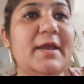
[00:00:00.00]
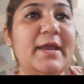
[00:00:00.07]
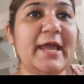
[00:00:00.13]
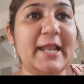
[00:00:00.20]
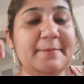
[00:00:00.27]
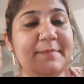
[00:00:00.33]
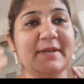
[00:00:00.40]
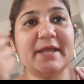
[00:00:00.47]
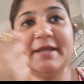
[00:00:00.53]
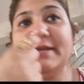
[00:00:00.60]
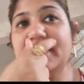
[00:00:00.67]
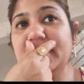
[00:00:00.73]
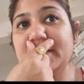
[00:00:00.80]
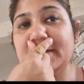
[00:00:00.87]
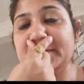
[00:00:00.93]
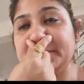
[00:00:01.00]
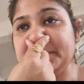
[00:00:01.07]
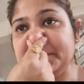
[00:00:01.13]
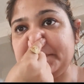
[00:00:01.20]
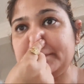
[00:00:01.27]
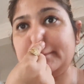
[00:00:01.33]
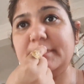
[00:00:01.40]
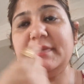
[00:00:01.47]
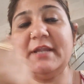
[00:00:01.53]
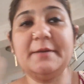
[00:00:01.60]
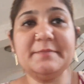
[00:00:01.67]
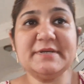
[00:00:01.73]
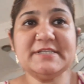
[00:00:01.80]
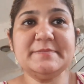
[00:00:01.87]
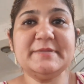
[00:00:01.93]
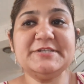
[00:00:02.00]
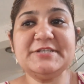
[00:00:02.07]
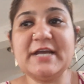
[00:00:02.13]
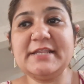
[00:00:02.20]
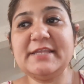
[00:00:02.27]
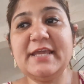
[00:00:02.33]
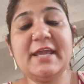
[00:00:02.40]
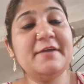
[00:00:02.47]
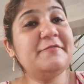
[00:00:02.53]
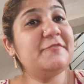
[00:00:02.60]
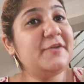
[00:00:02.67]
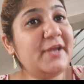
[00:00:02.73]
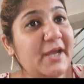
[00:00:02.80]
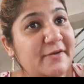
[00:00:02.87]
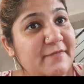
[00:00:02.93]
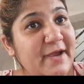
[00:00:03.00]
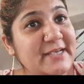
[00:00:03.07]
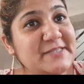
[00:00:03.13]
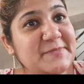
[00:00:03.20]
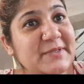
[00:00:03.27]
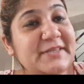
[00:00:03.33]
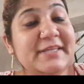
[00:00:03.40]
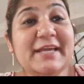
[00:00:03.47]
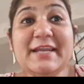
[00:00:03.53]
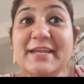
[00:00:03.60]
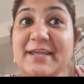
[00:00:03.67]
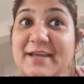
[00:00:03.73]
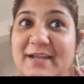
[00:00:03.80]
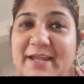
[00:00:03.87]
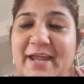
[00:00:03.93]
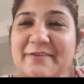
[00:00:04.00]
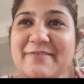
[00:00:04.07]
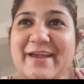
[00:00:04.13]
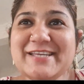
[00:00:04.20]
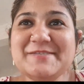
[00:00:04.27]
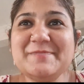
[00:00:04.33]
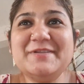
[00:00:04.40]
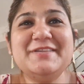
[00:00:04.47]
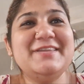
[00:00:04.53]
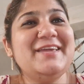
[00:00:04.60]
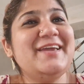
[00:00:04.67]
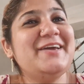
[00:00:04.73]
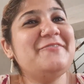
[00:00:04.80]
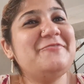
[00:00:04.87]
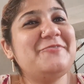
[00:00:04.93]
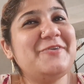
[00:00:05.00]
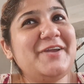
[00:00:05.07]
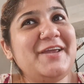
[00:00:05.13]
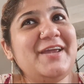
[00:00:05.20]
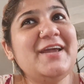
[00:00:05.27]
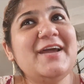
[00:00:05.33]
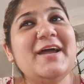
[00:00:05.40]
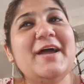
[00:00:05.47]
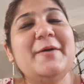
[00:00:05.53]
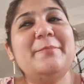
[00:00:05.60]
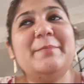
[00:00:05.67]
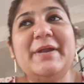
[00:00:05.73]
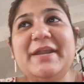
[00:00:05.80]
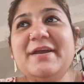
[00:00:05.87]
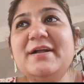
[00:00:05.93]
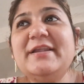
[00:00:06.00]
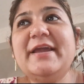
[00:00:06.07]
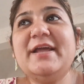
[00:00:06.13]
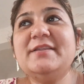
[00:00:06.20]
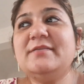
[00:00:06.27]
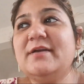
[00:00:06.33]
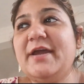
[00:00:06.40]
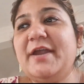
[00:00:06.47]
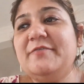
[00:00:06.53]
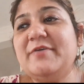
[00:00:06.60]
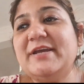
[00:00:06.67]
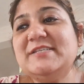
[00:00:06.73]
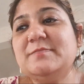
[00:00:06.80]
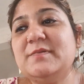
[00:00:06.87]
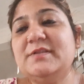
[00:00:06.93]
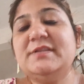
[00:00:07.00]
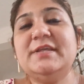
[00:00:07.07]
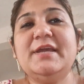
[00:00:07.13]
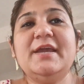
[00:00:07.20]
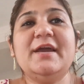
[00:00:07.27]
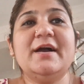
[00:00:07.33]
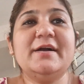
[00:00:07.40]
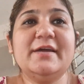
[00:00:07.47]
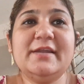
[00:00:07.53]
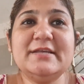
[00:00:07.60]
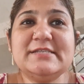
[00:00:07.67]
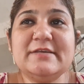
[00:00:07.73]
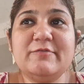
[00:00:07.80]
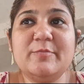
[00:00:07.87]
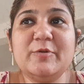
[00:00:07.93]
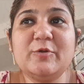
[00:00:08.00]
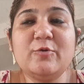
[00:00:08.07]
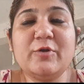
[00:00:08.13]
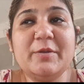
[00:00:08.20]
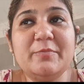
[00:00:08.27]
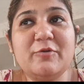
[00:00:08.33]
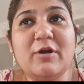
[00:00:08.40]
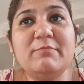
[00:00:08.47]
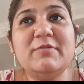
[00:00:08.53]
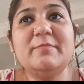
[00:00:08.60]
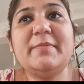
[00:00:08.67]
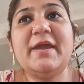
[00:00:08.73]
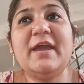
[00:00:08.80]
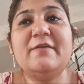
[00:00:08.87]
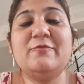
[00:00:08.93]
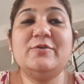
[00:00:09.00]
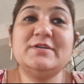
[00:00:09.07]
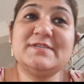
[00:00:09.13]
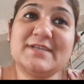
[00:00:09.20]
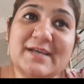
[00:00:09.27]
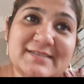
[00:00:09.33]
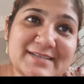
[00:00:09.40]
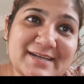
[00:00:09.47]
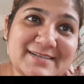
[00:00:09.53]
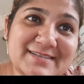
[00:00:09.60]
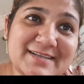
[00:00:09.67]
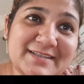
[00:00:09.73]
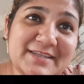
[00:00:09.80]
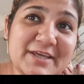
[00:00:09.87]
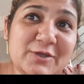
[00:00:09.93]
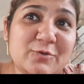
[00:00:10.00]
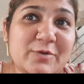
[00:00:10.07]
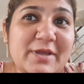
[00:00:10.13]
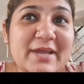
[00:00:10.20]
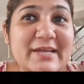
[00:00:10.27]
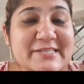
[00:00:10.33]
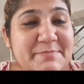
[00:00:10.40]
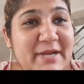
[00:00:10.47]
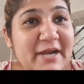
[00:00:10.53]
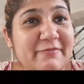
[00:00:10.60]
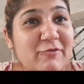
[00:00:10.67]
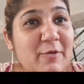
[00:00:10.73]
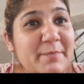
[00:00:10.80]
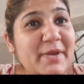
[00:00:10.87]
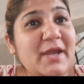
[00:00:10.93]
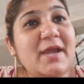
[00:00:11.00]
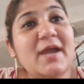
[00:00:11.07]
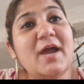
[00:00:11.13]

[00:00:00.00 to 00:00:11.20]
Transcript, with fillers: हेल्पलाइन नंबर्स मिल जाते हैं फ्री एडवाइस मिलती है लीगल एडवाइस मिलती है फ्री मेडिकल हेल्थ एडवाइस मिलती है अगर किसी वुमेन को कोई प्रॉब्लम है वो डिस्कस कर सकती है क्योंकि इस प्लेटफॉर्म में